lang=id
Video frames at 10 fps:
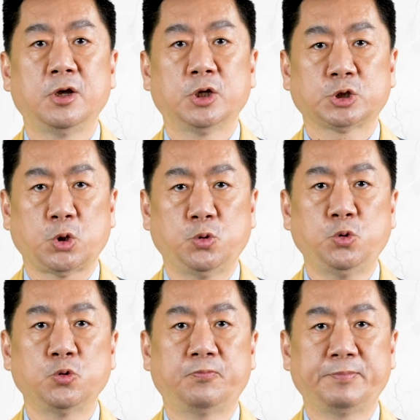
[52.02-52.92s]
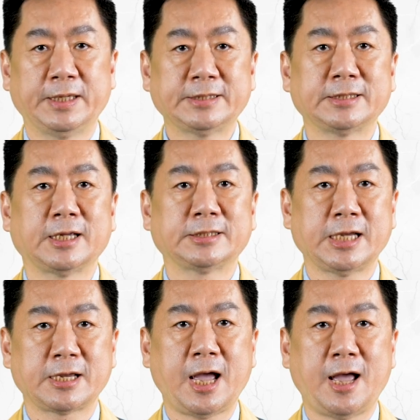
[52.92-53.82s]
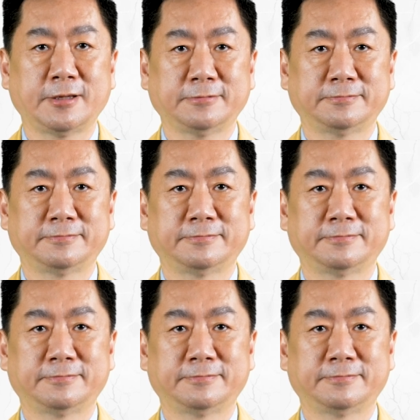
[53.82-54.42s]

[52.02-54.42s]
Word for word: Mari jaga kesehatan bersama.